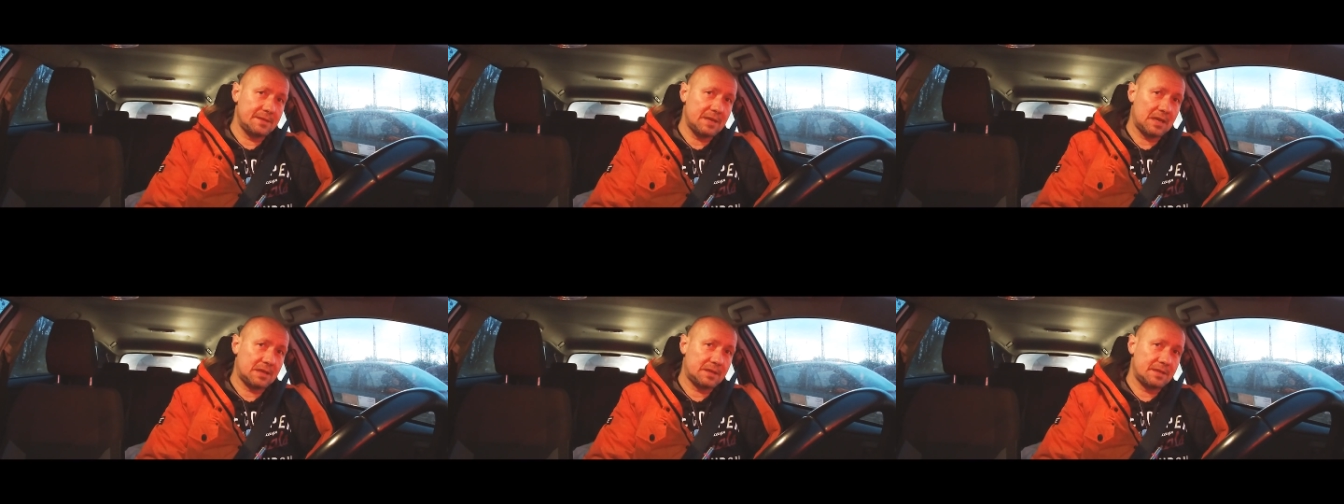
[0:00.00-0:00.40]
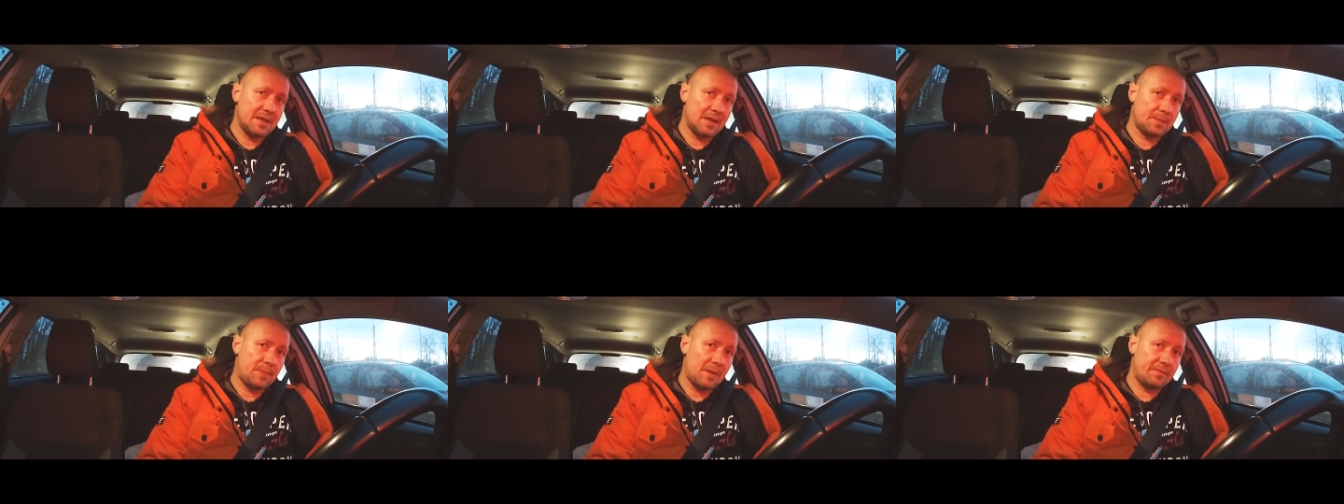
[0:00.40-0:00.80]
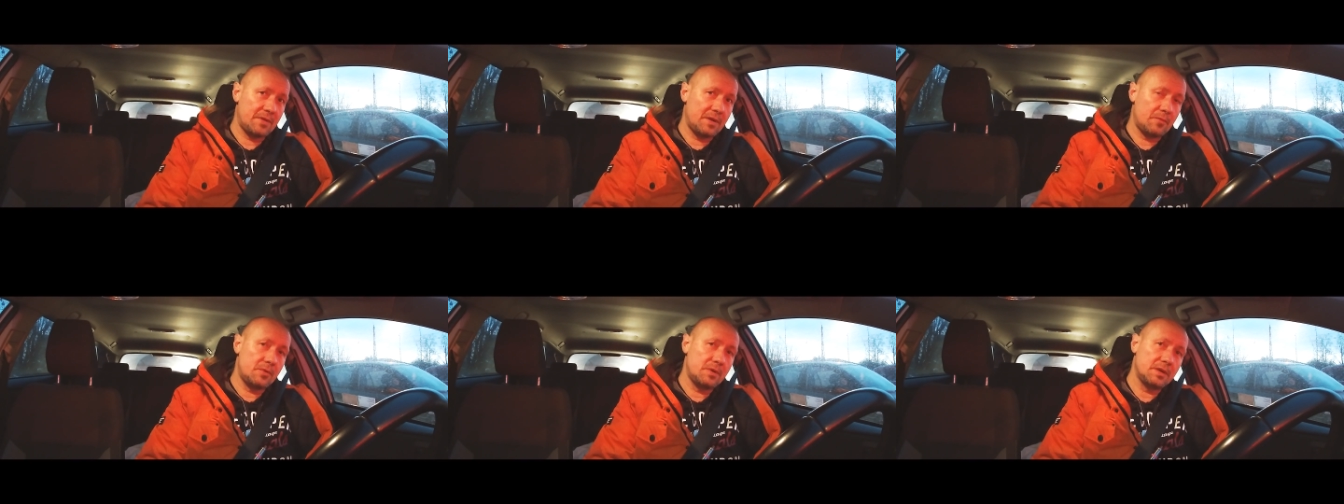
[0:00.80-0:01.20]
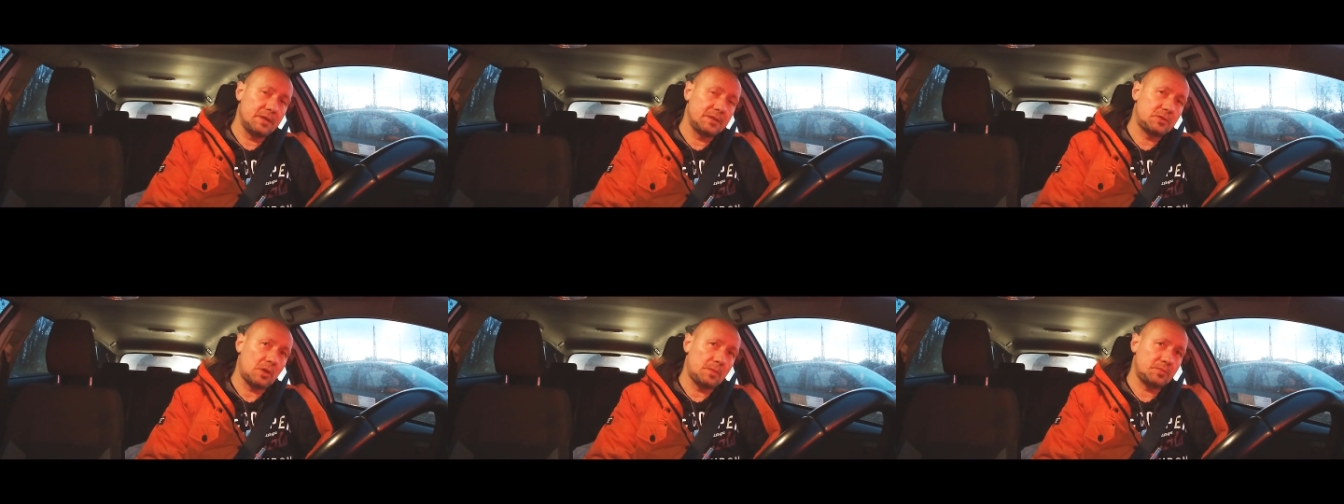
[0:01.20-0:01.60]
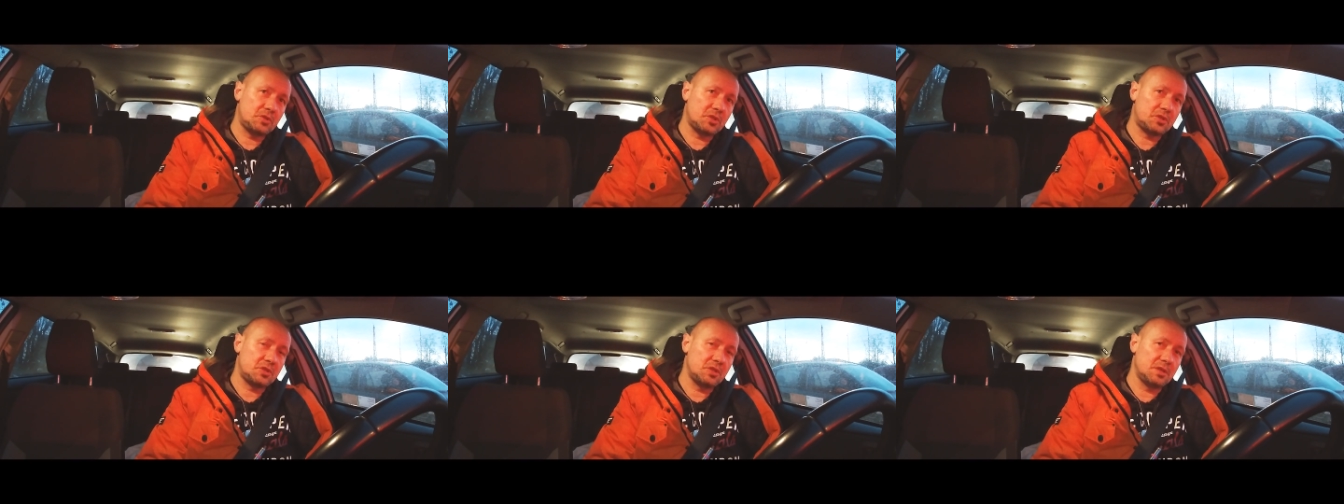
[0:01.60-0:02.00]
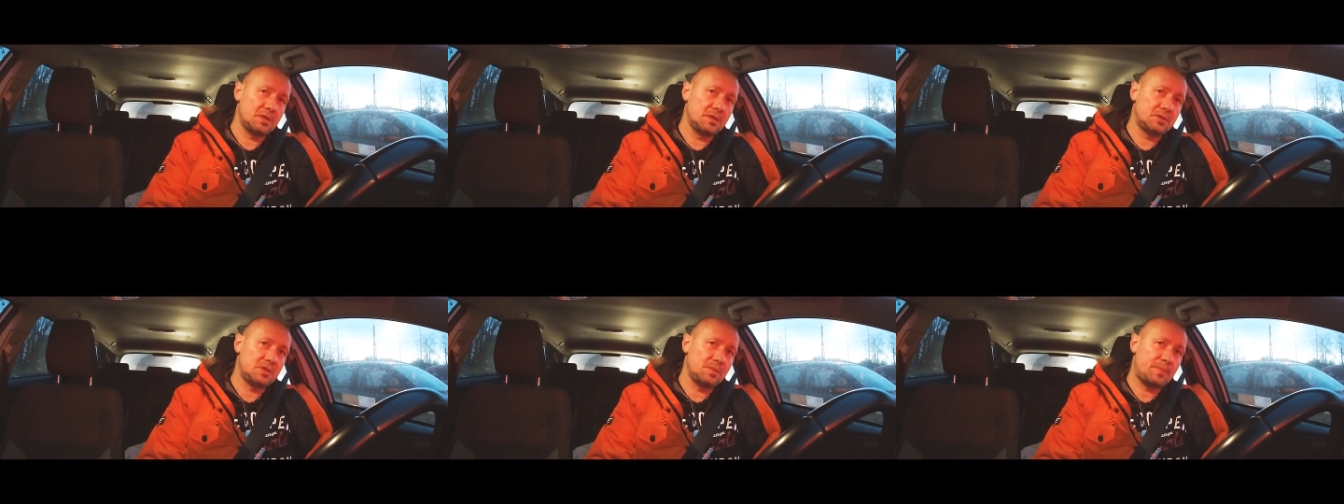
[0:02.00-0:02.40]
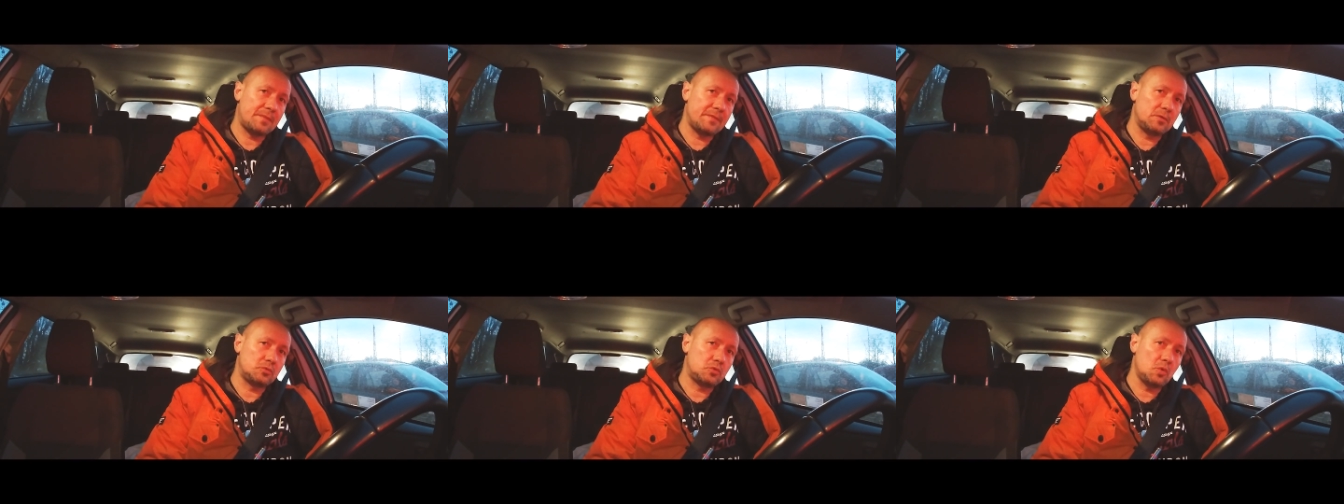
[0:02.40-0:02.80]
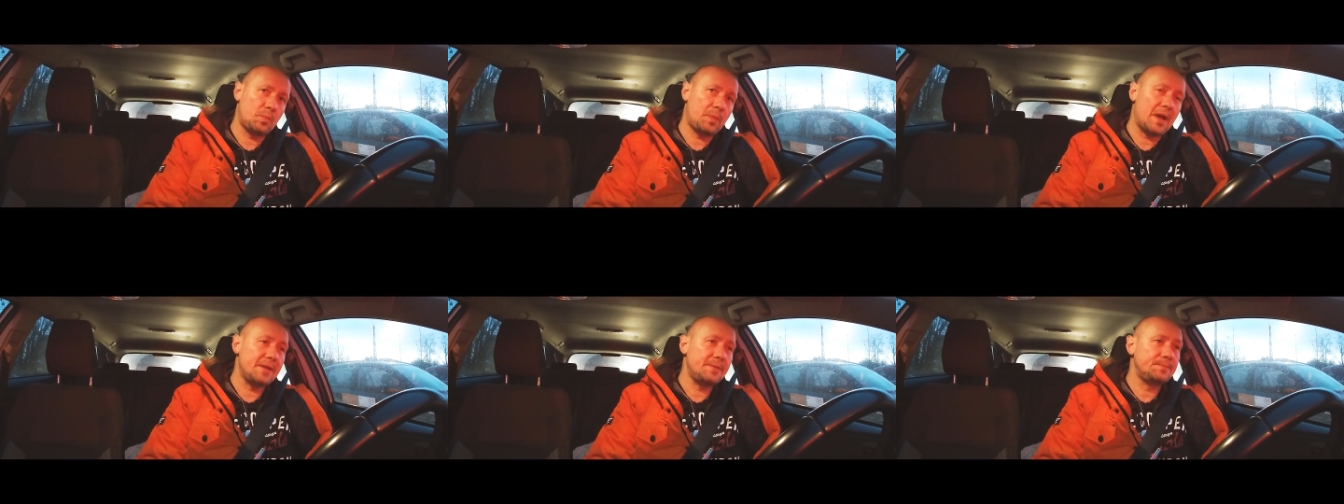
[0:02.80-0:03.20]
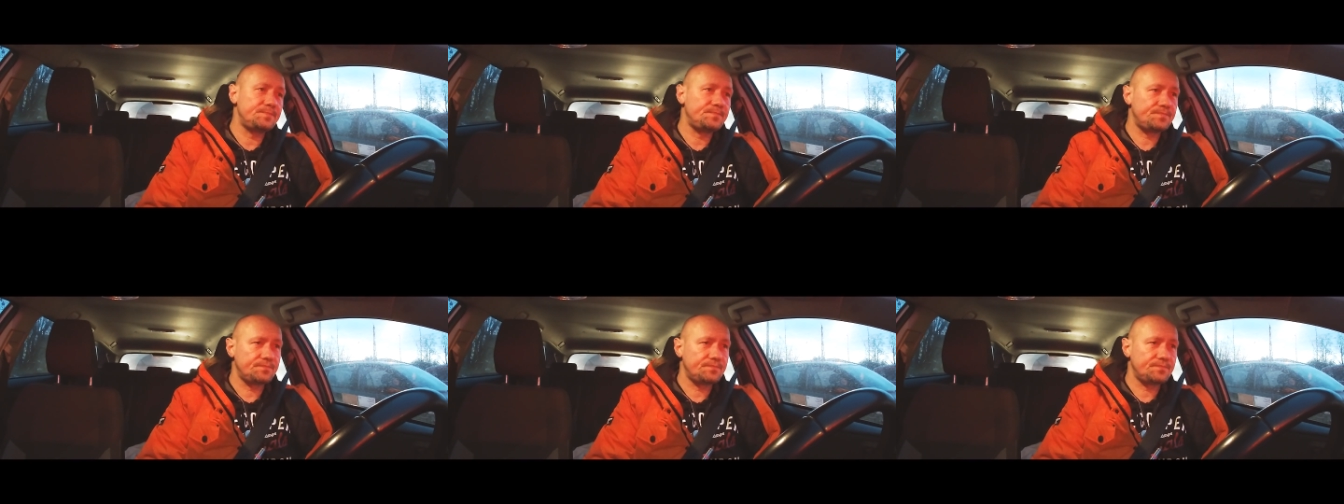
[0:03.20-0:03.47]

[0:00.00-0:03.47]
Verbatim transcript: jak, jak Paweł Tomczyk czy, czy Paweł Tupaj